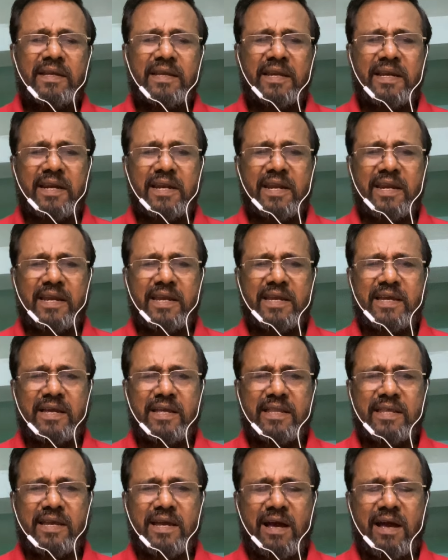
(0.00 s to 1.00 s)
இன்றைக்கு
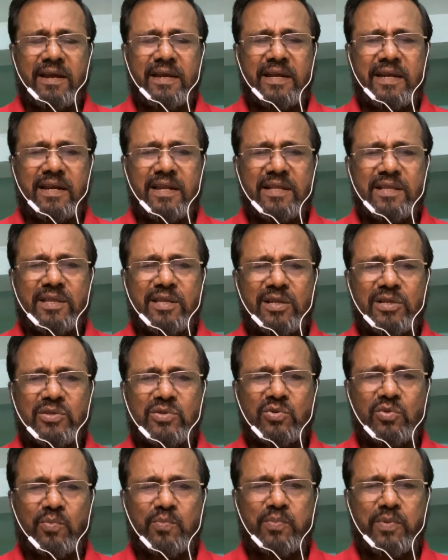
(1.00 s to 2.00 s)
அதை ஆங்கிலத்தில்
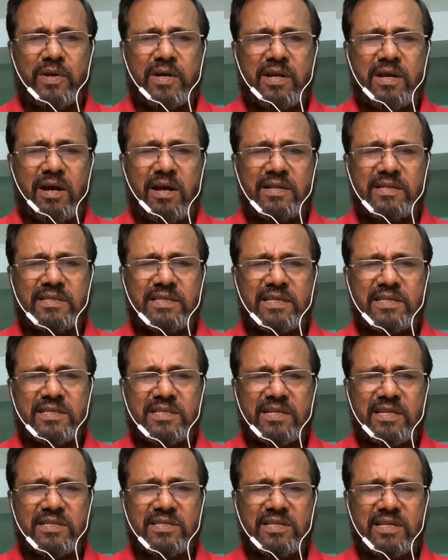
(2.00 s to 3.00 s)
சூப்பர்
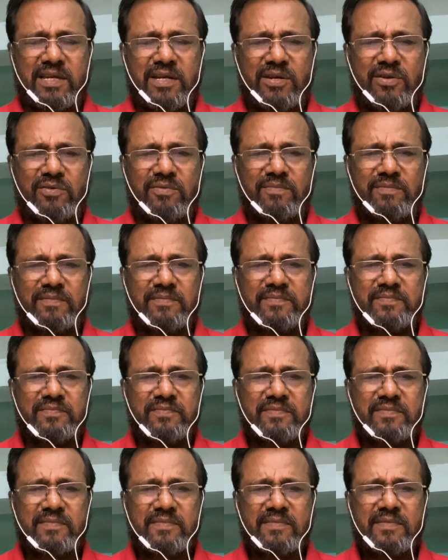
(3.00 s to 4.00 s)
கான்சியஸ்னஸ் என்றும்
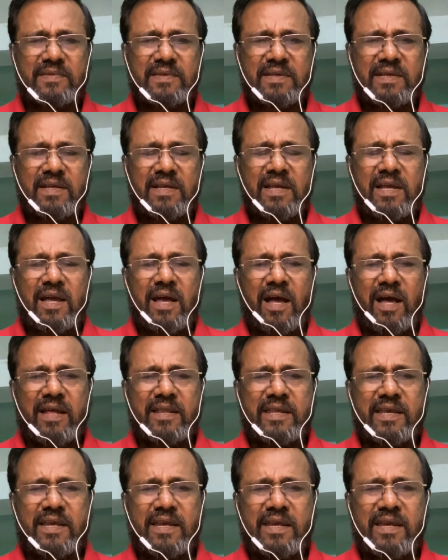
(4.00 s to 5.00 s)

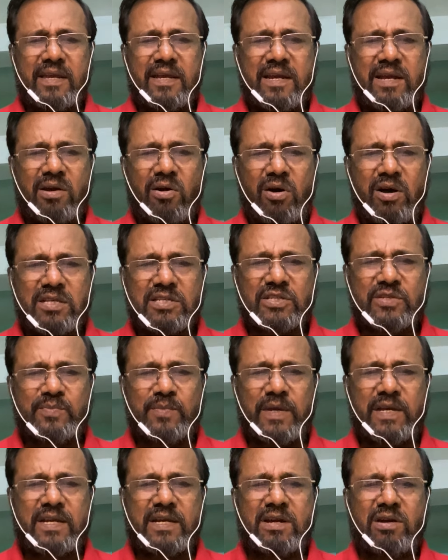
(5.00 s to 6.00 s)
அதை
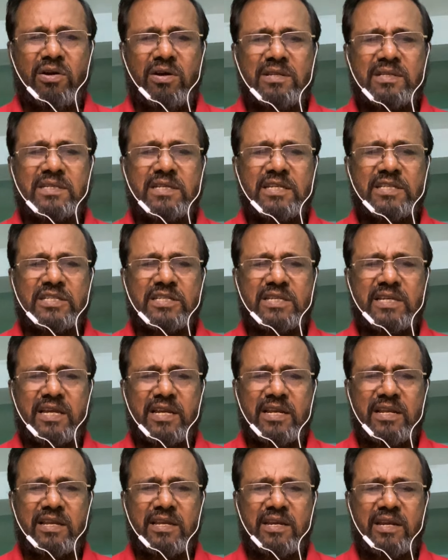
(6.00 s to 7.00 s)
காஸ்மிக் கான்சியஸ்
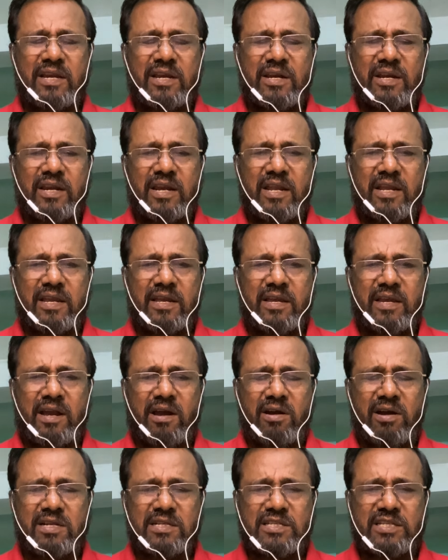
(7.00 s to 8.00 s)
என்
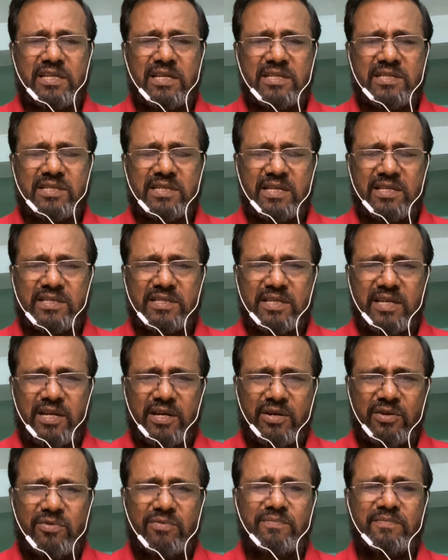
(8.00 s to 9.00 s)
கான்சியஸ்னஸ்
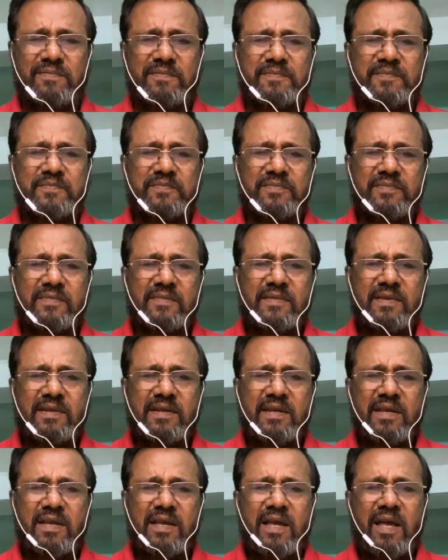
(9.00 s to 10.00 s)
என்றும்
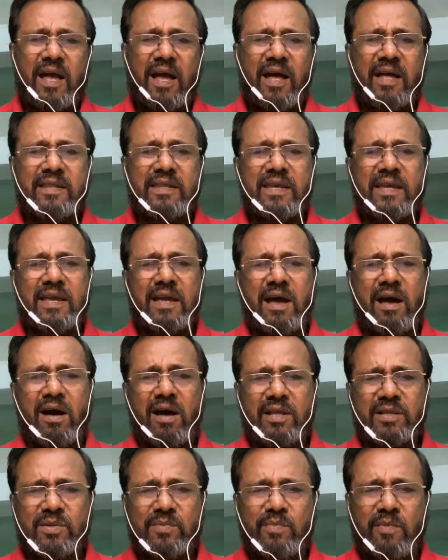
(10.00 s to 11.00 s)
அதை
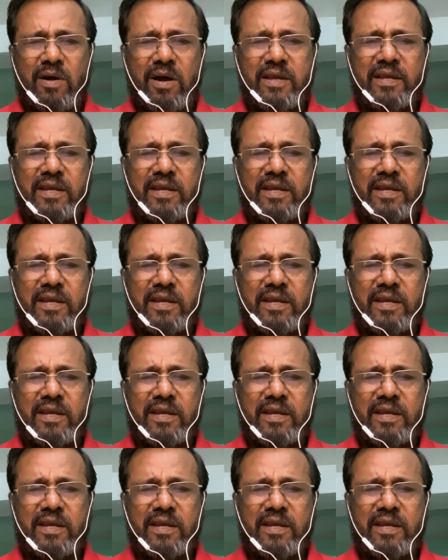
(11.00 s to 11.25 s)
ஆத்மா